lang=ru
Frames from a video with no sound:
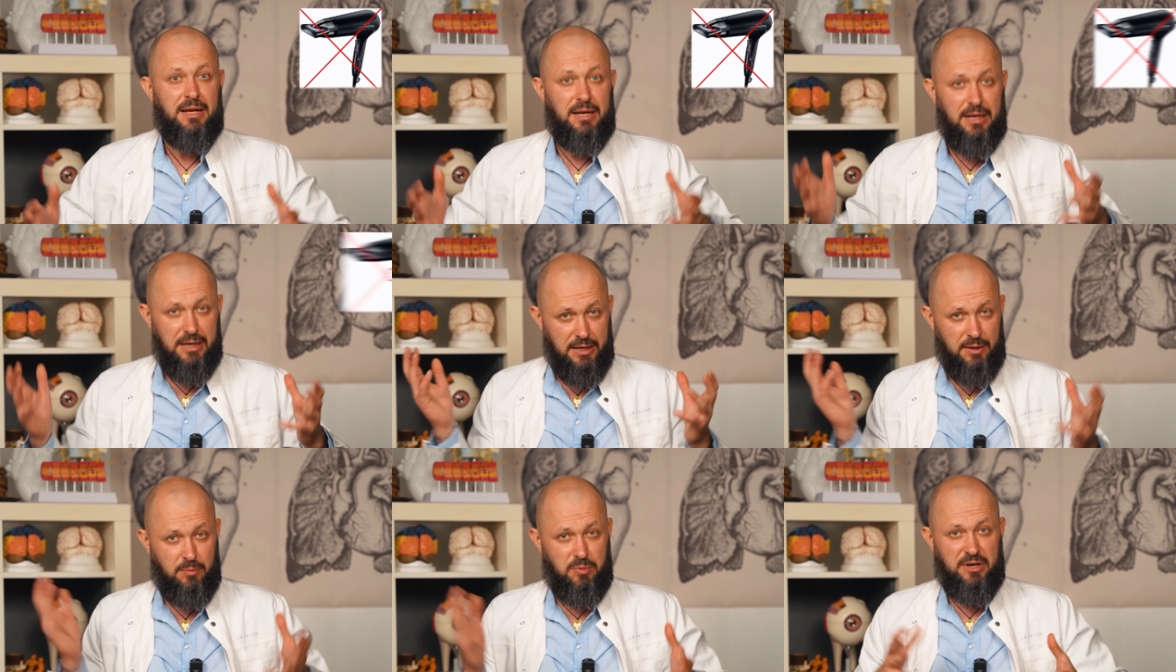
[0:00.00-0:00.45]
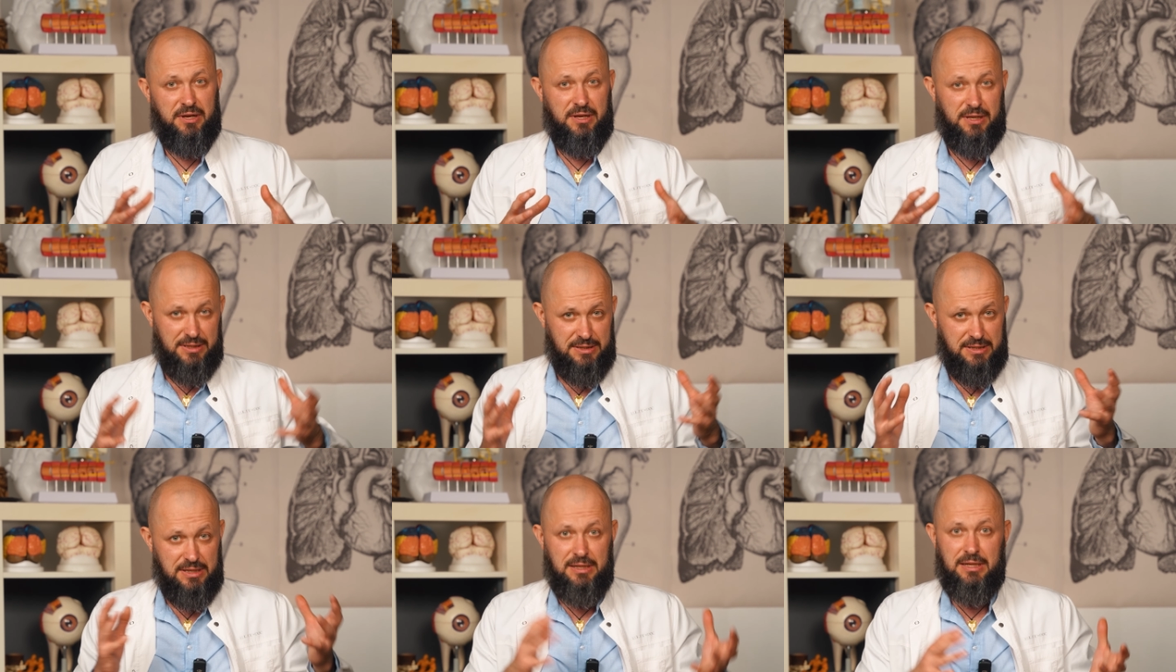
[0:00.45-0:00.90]
либо,
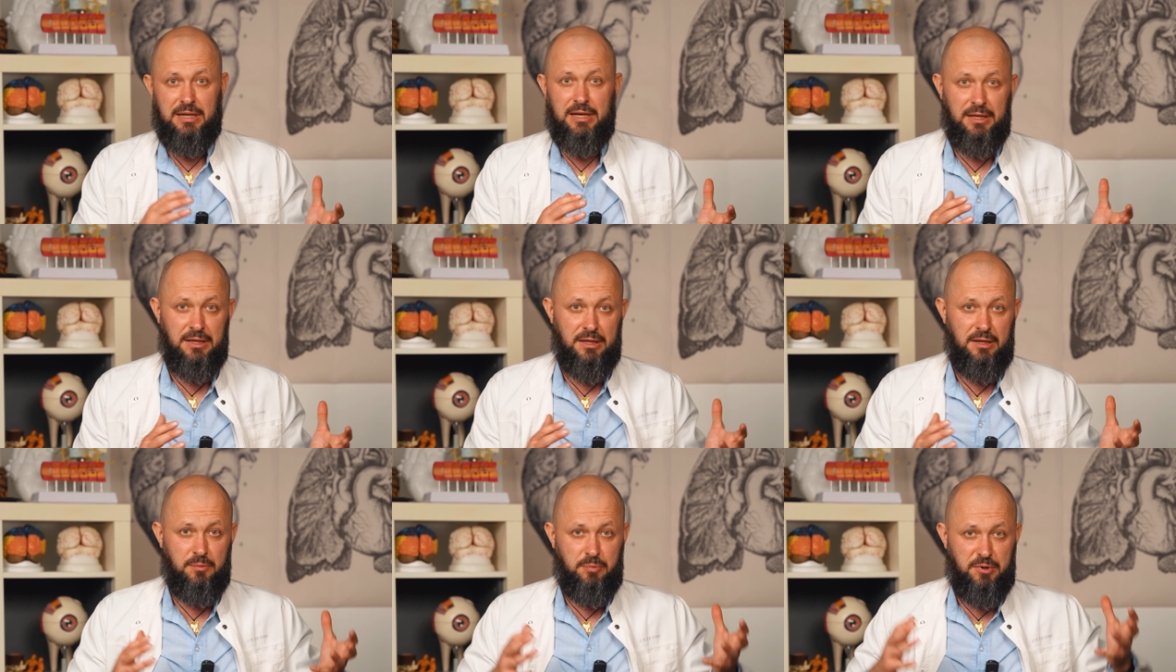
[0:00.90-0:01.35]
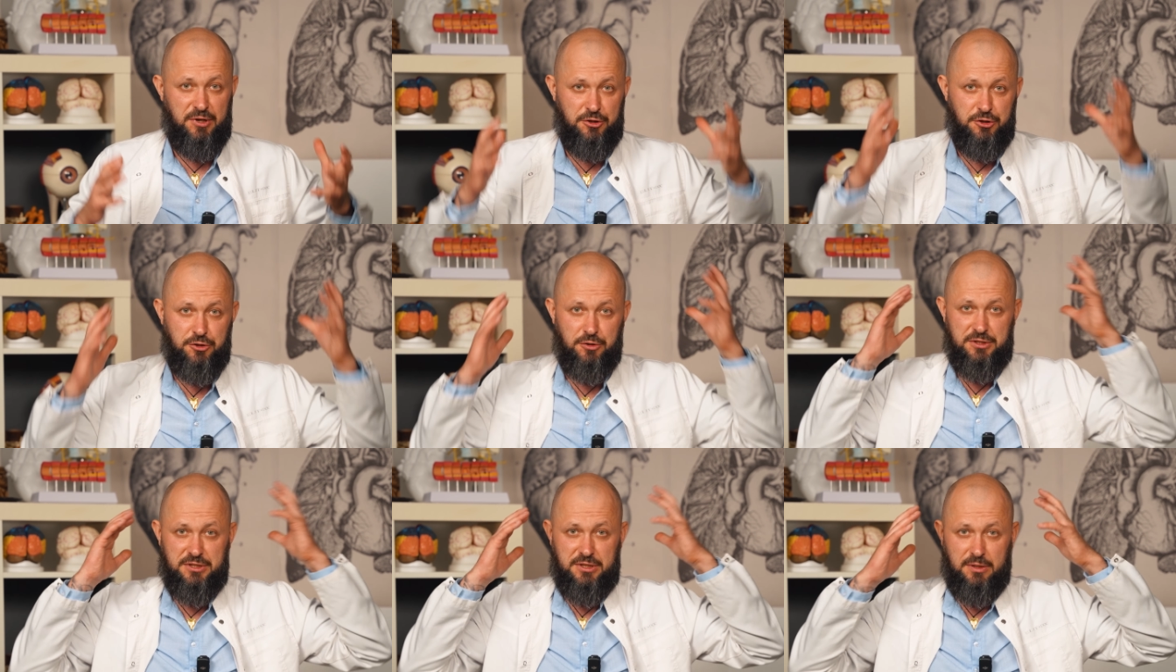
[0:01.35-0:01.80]
если длинная
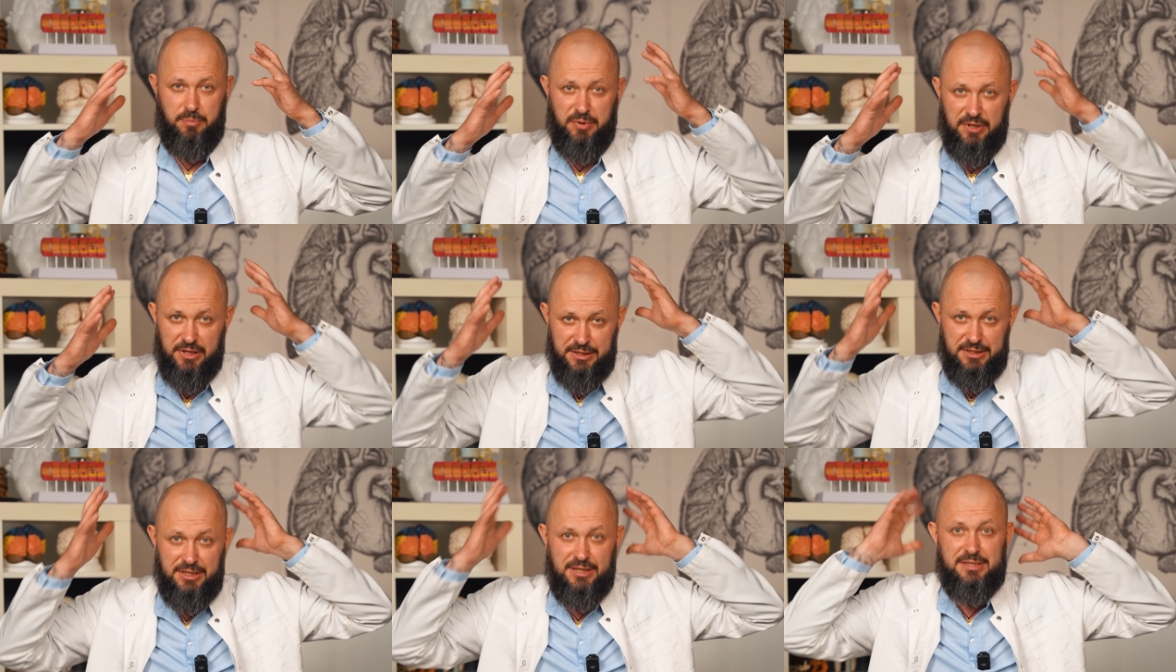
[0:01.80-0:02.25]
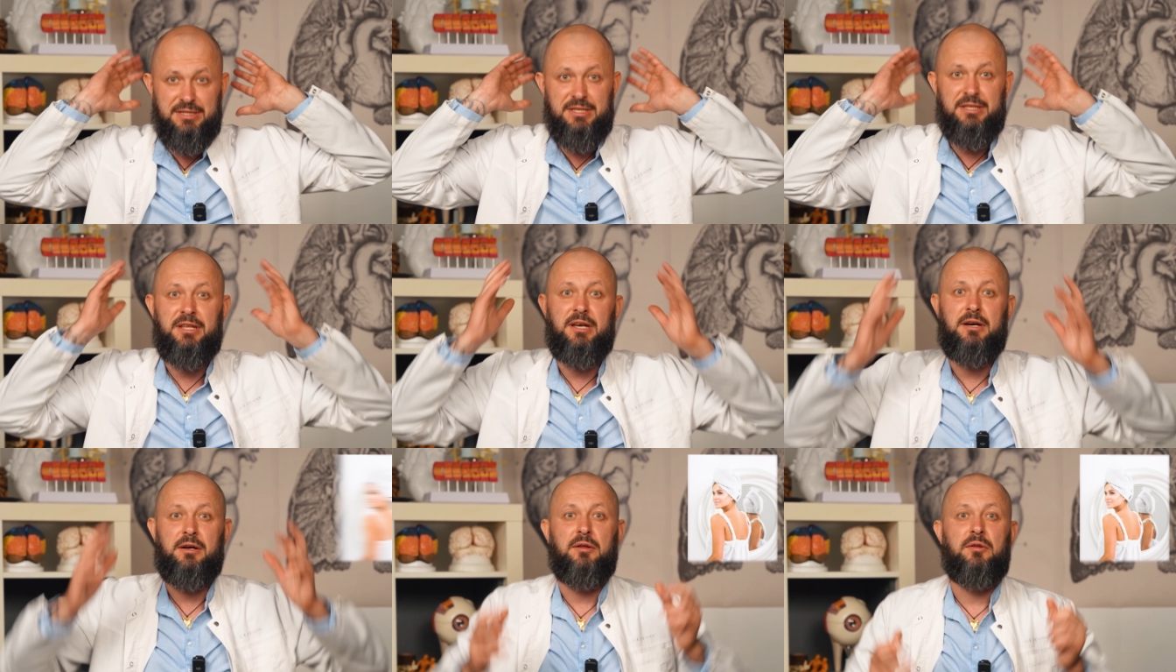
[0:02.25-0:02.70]
прическа, полотенце
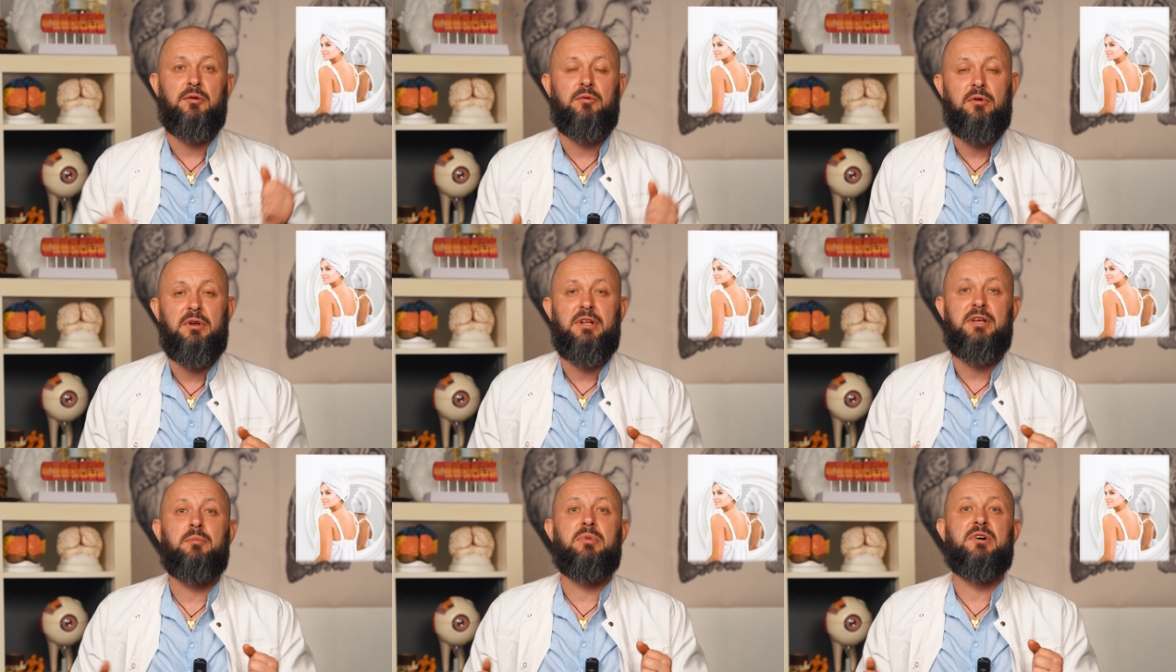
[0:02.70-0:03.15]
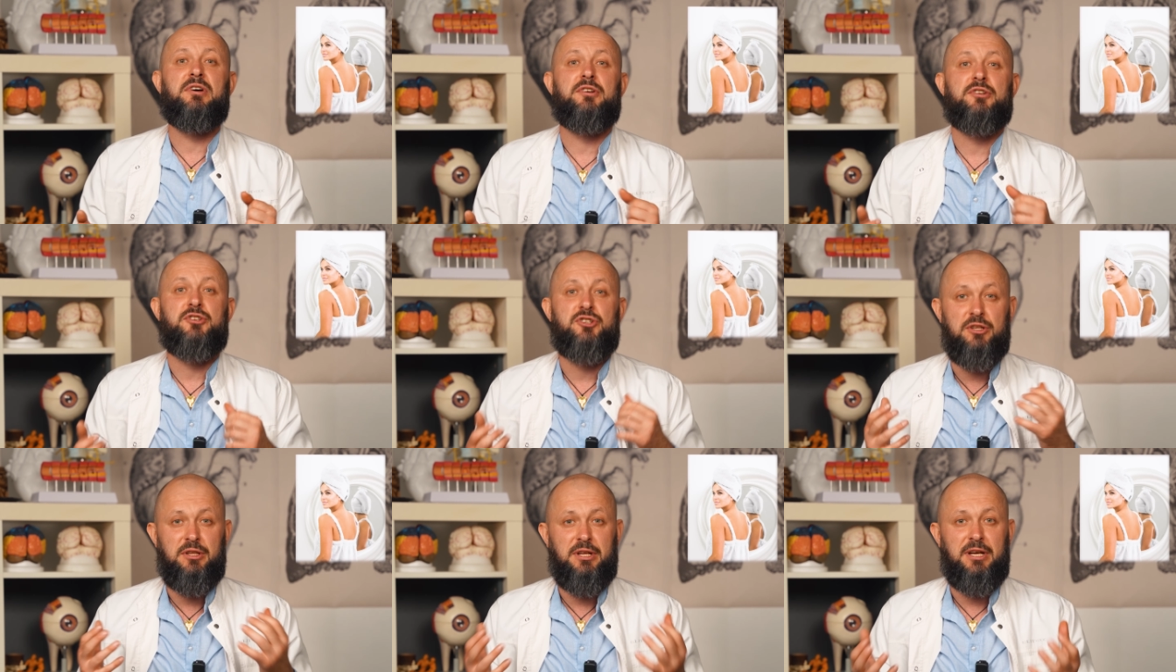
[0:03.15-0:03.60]
на голову, либо
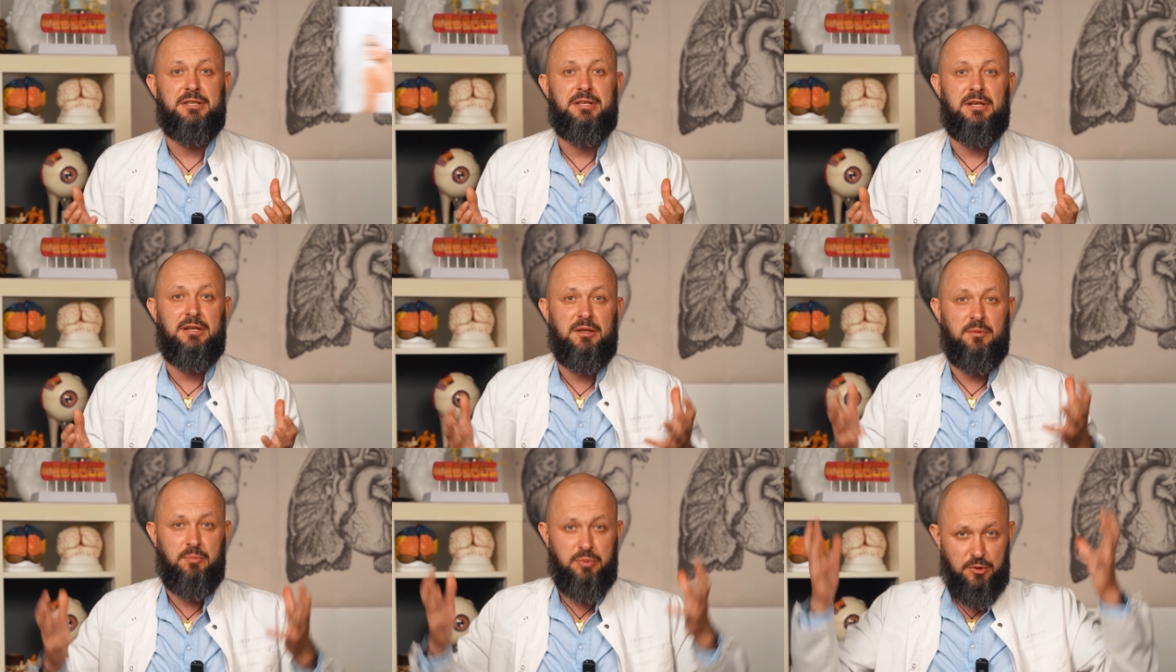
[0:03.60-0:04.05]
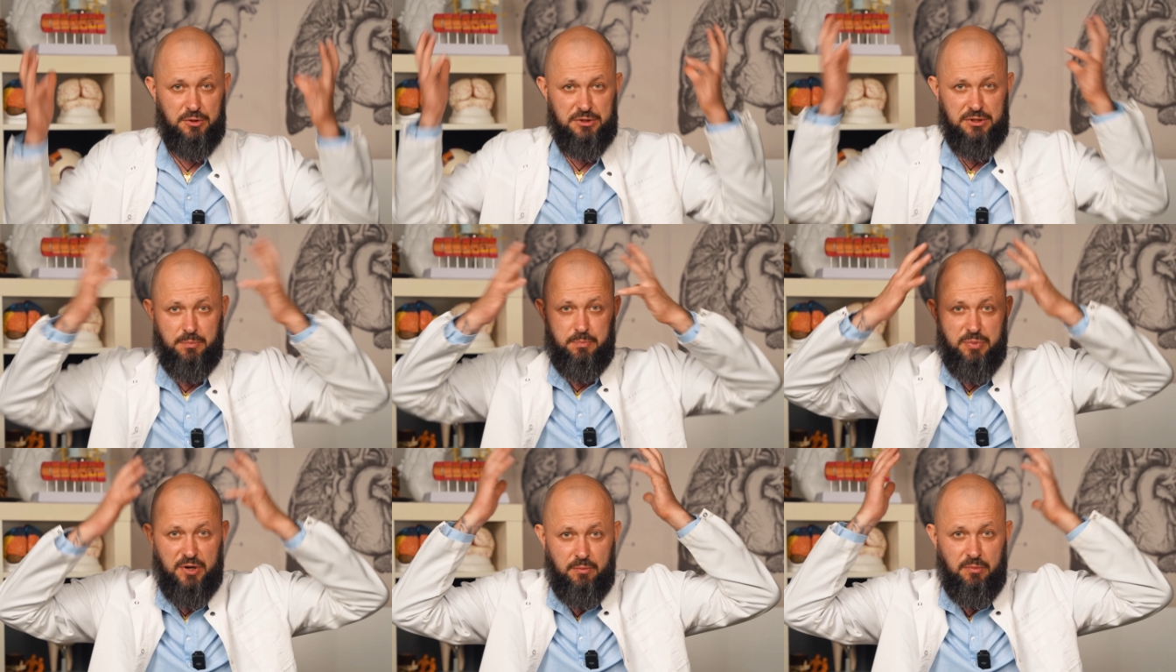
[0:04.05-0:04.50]
желательно
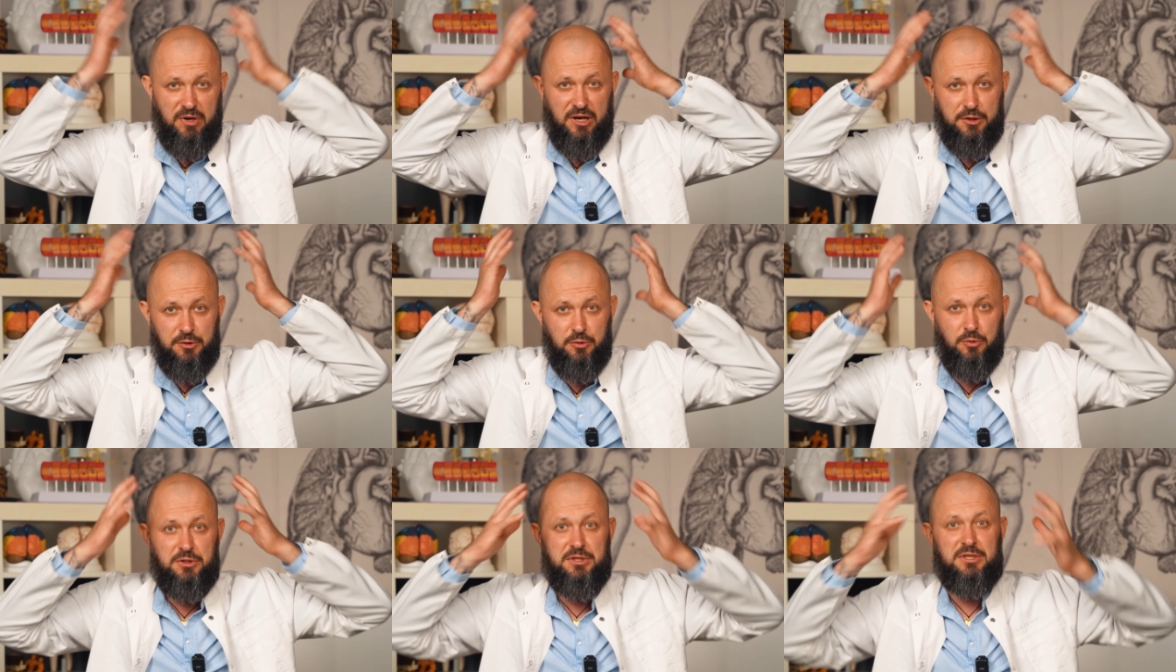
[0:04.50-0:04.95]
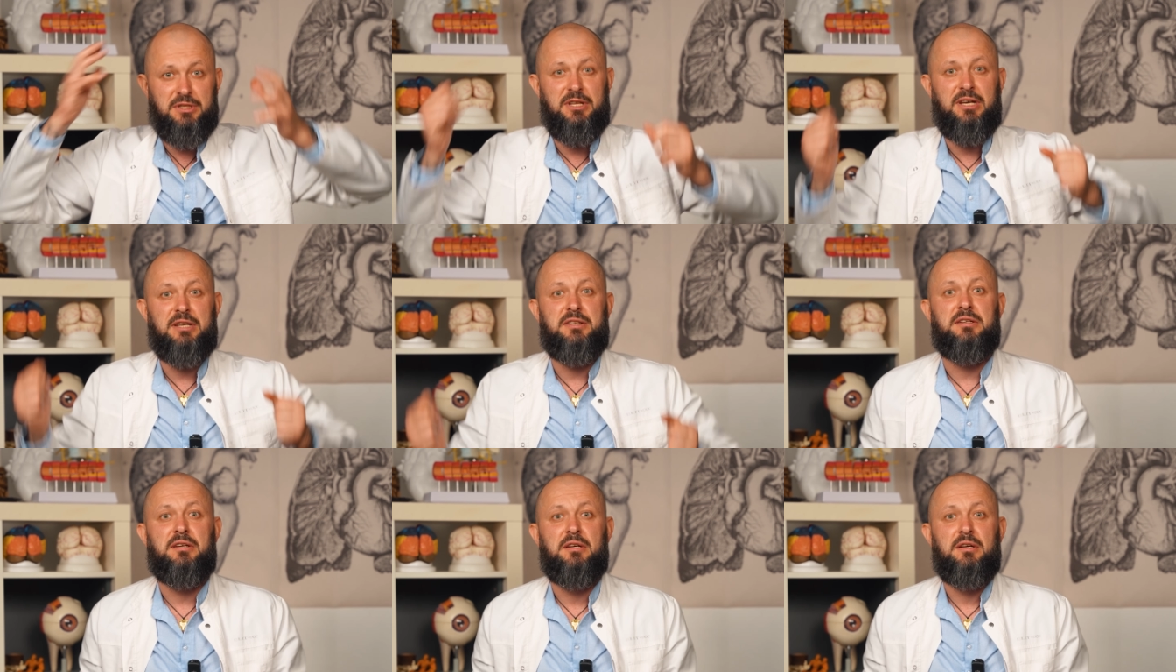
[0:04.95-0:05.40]
просто промокнуть и
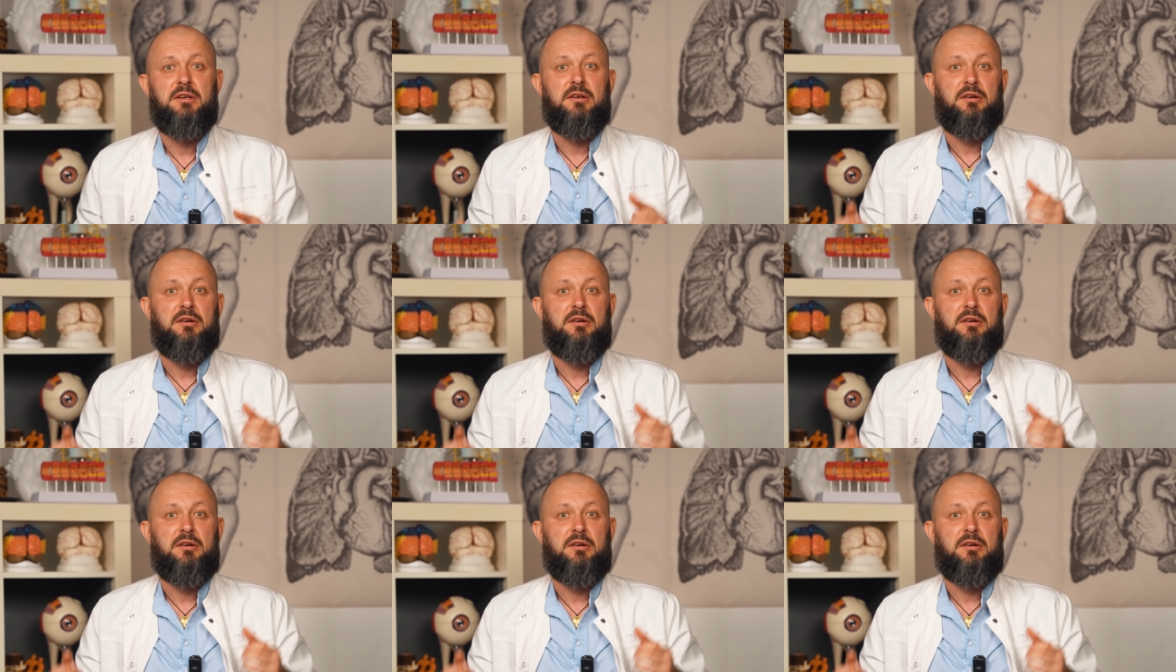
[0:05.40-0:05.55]
дать